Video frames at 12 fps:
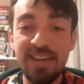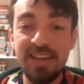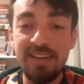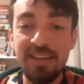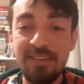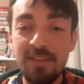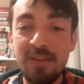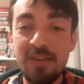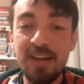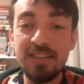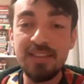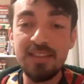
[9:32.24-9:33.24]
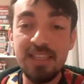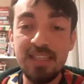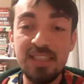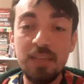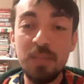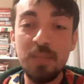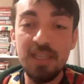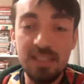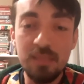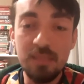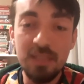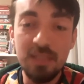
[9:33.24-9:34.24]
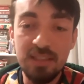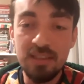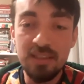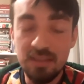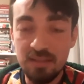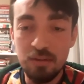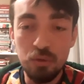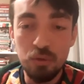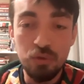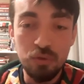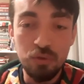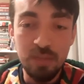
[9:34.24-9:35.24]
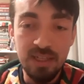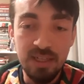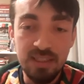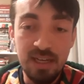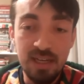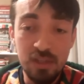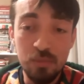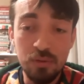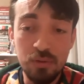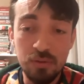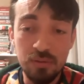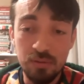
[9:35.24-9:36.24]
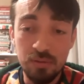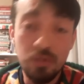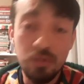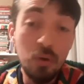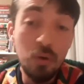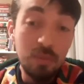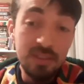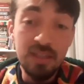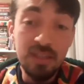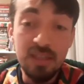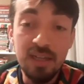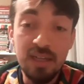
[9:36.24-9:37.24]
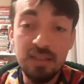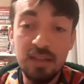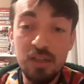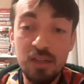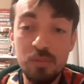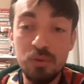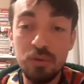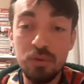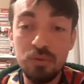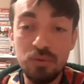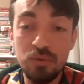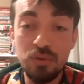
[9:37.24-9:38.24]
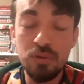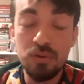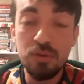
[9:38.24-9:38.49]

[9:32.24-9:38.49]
ve farklı destek mekanizmaları oluşturmaya ihtiyacımız hiç olmadığı kadar ihtiyacımız olduğunu düşünüyorum.